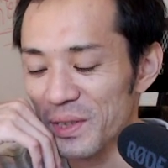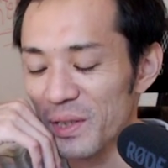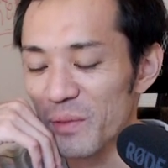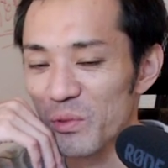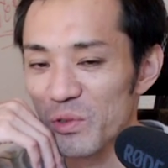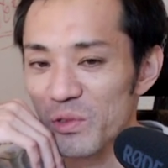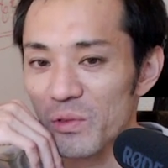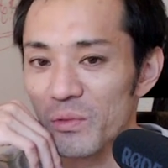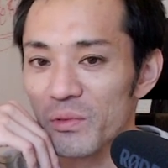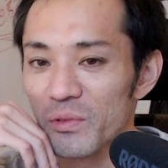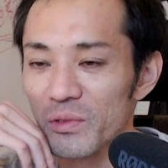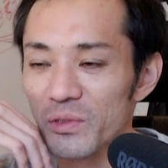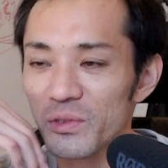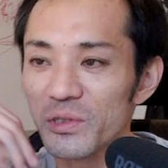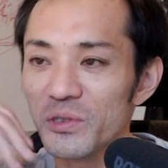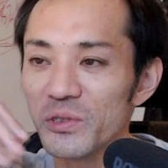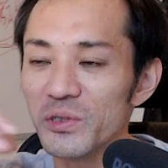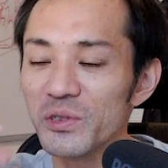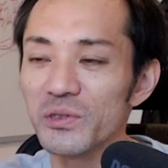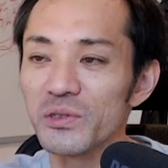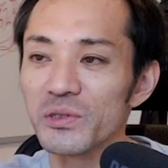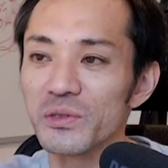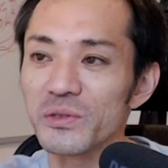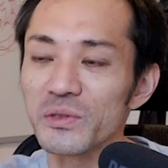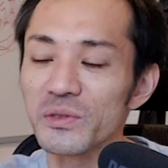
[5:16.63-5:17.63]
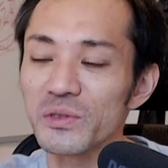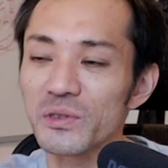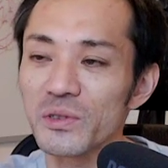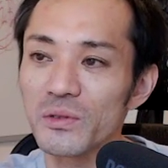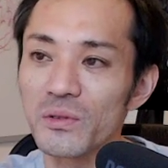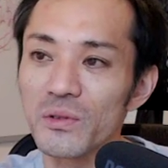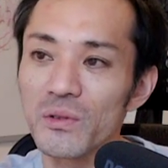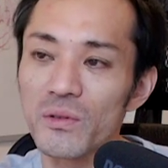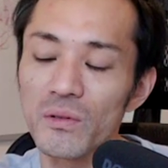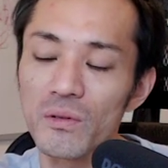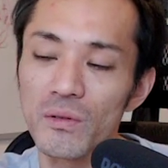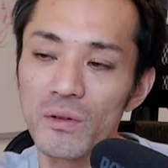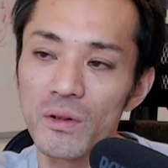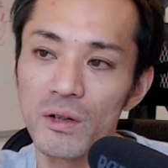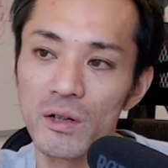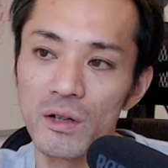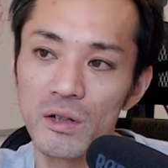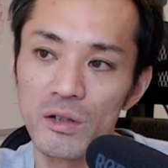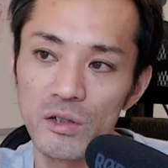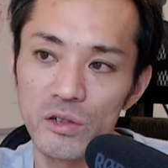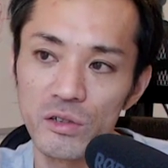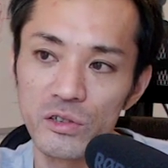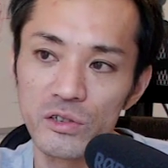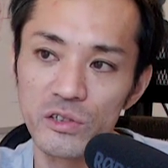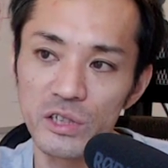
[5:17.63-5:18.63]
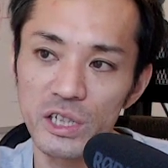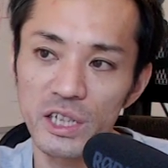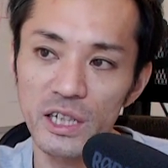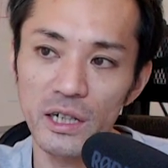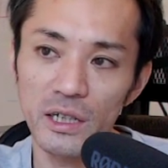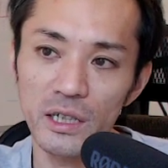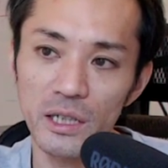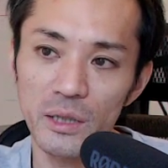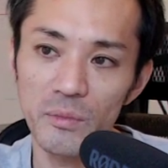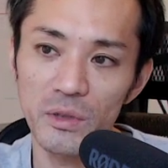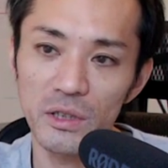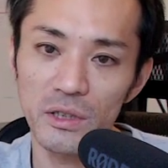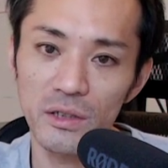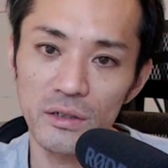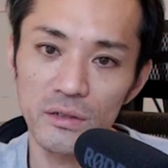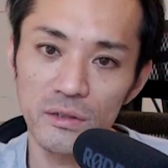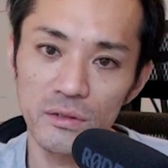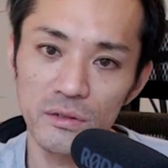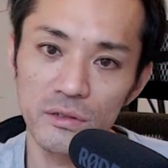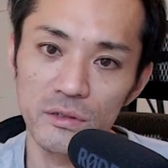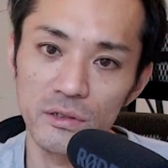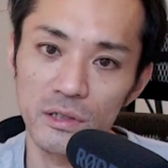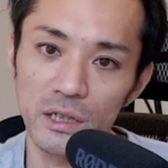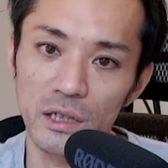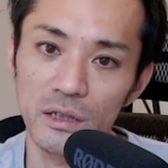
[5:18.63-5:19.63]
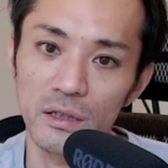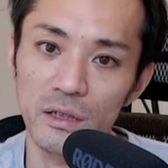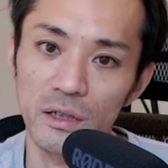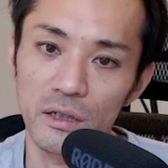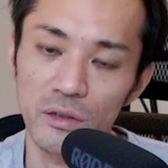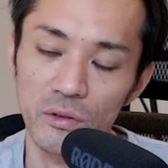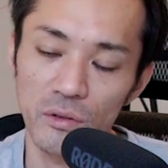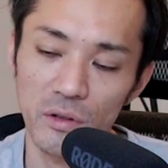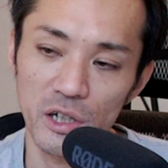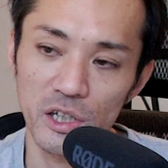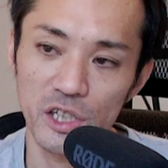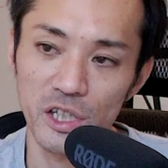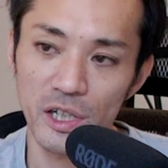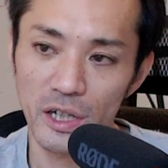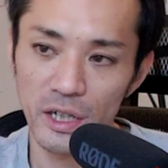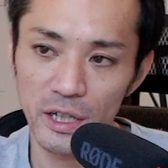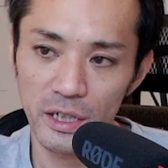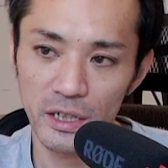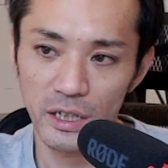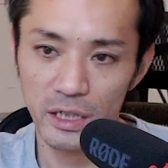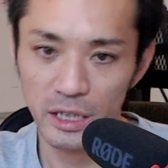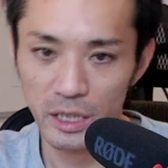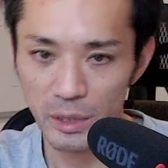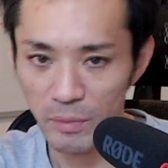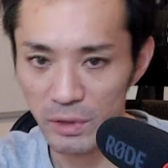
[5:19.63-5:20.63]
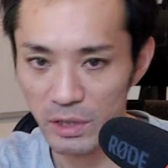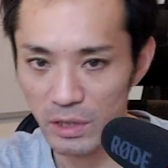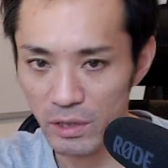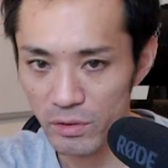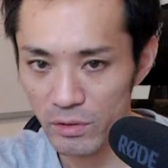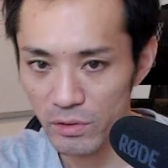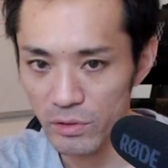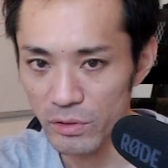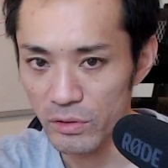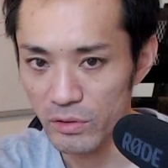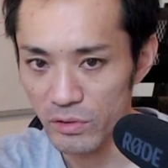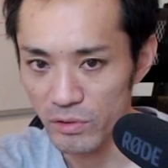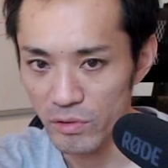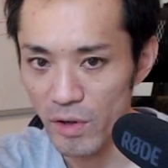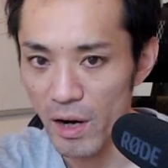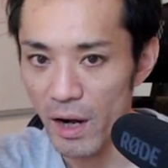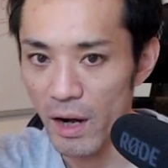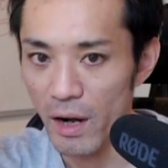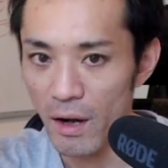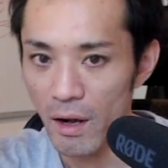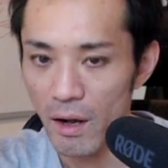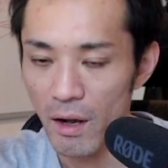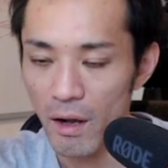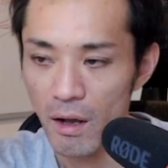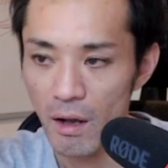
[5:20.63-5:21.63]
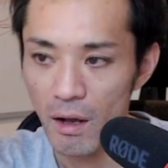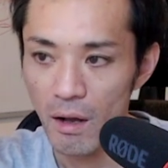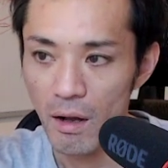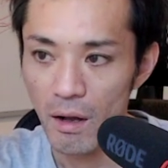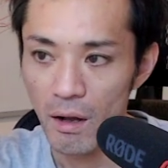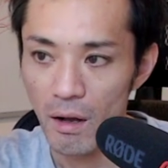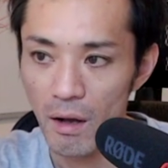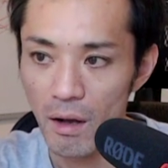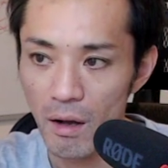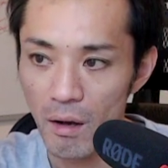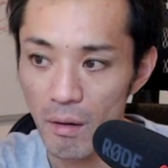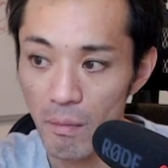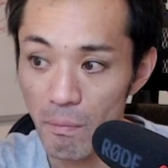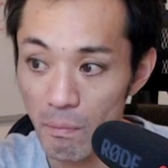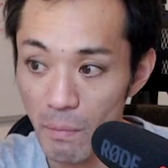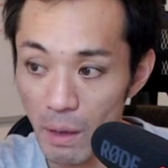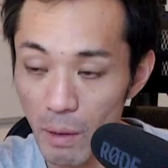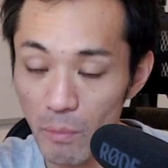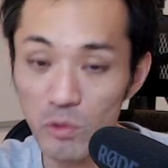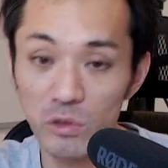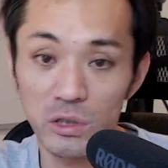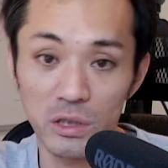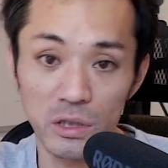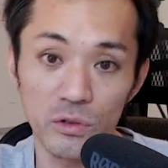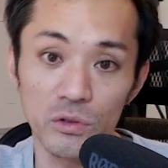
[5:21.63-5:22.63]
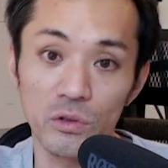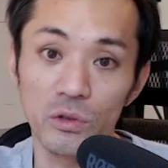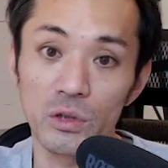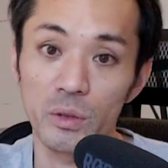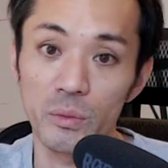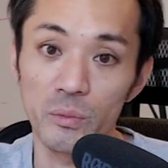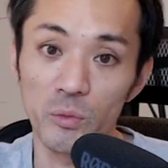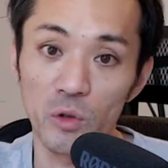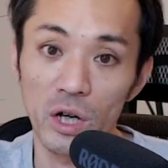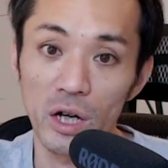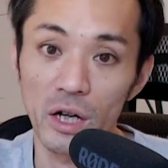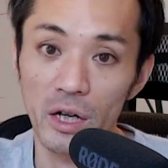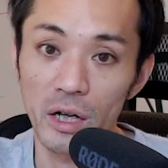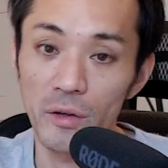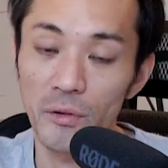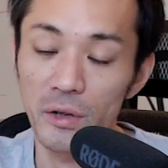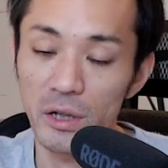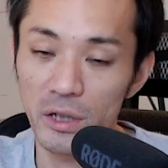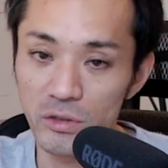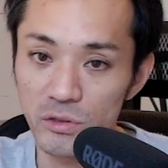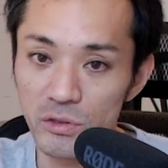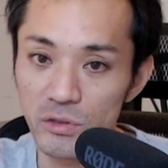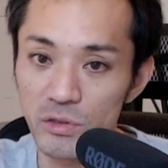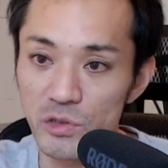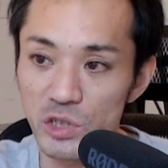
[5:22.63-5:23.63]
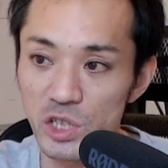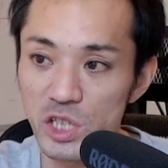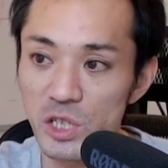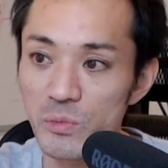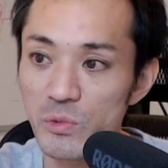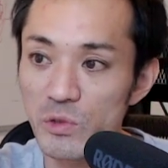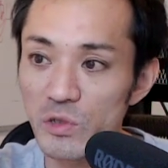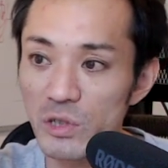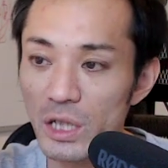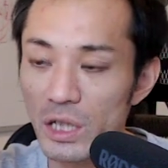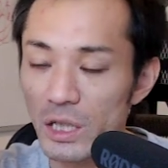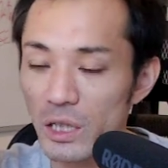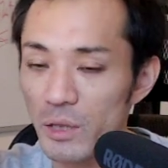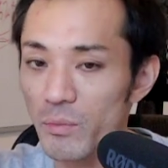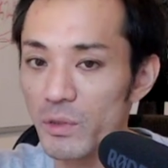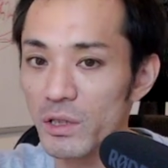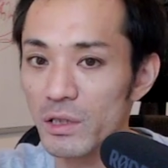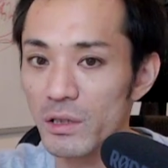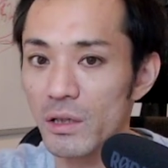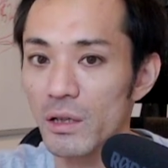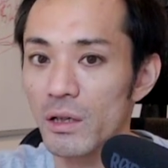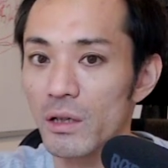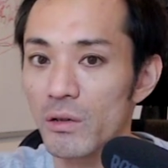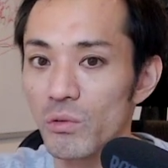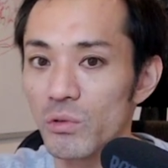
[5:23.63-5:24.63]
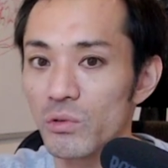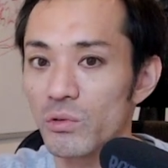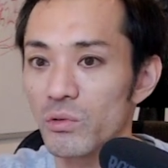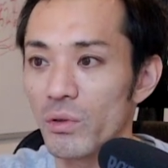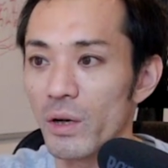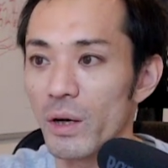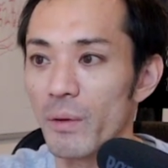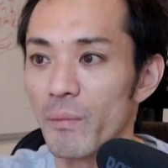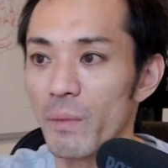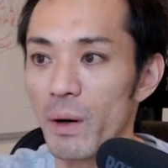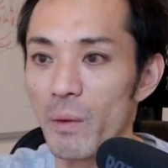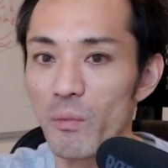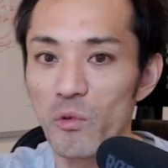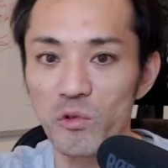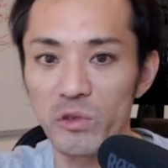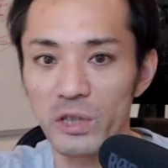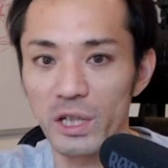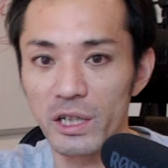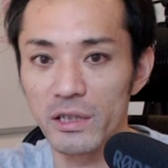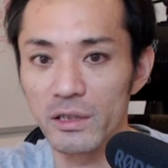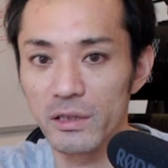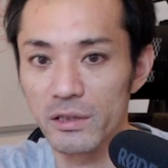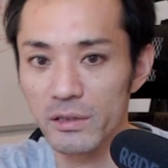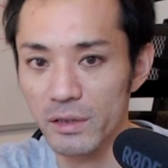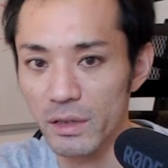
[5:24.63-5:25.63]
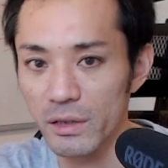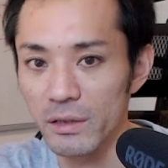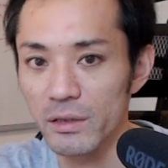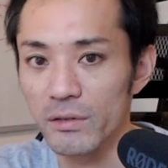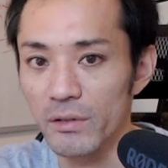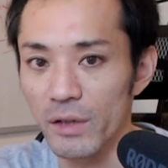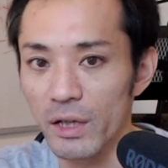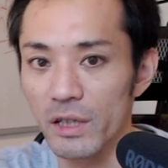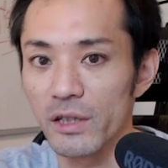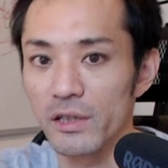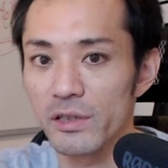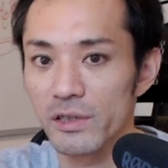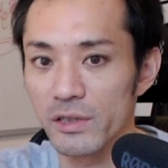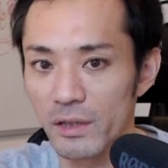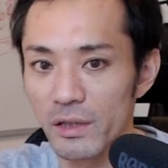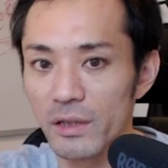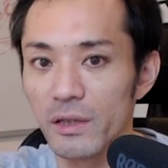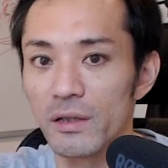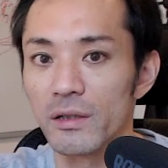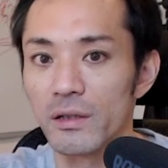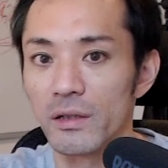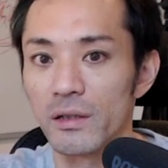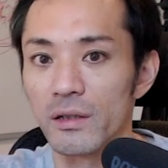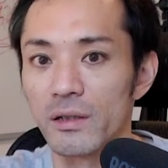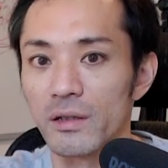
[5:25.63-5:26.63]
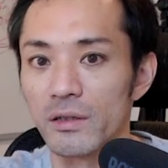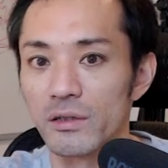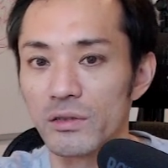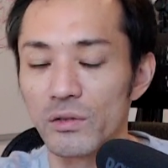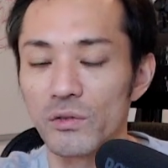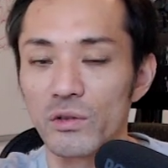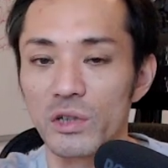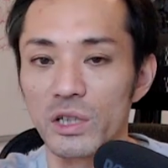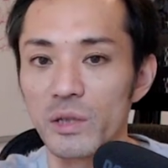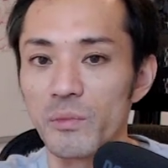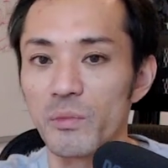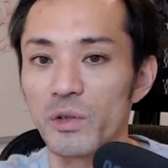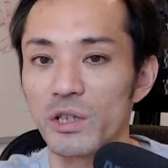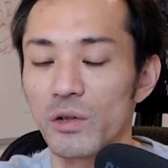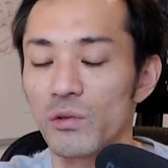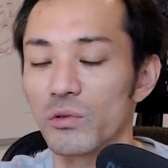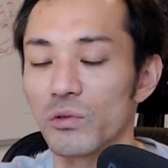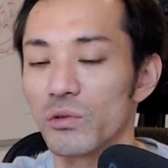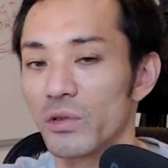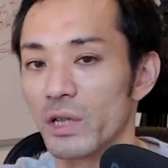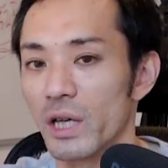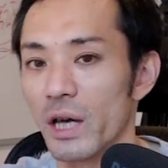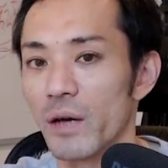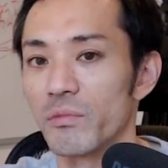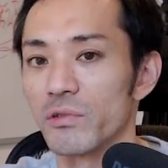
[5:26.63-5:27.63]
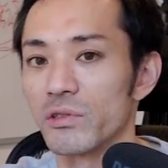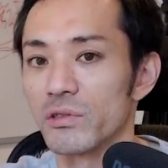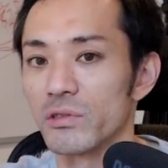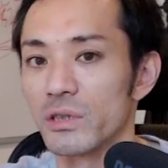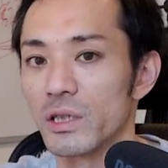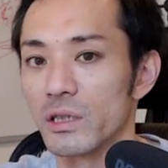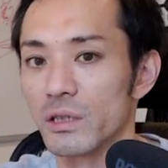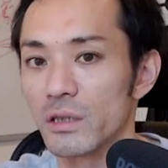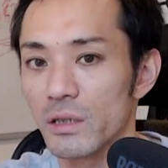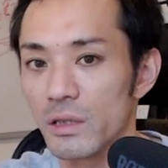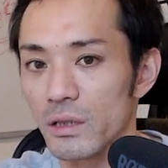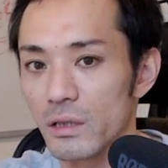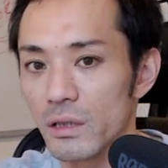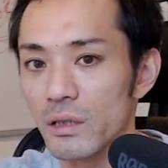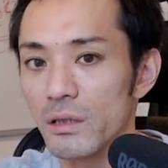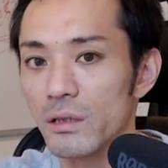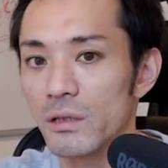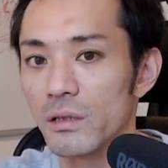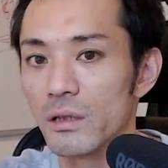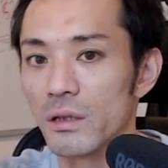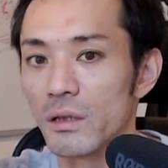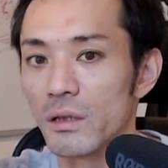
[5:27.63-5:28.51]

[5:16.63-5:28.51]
でも、ルール、その、国が決めたルールだったりとか、社会が決めたルールは、守ってるのにもかかわらず自分が決めたことは守んないんですかっていう話でその決めたことを破るんだったらね、